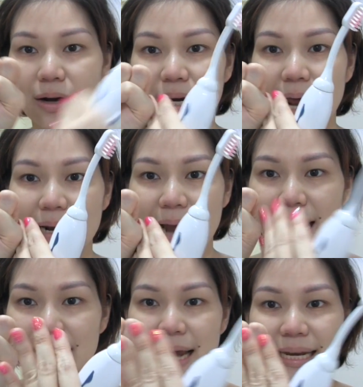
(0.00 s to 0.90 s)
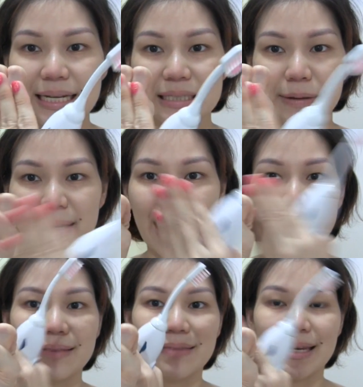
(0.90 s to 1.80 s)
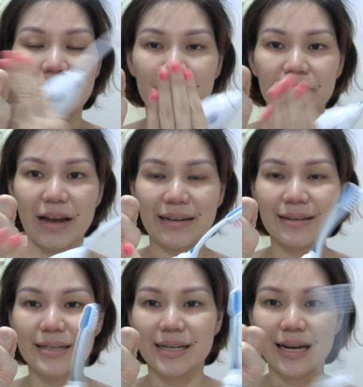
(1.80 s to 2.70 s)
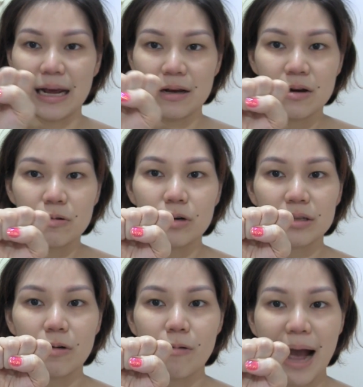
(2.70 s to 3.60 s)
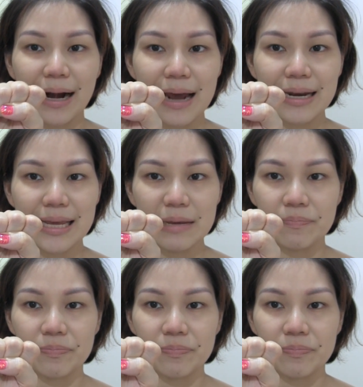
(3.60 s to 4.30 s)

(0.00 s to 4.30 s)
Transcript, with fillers: แล้วก็ด้านใน อันนี้คือจะเป็นด้านที่ติดกับฟันซี่อื่นเนี่ยค่ะ คุณก็ต้องวางด้านนี้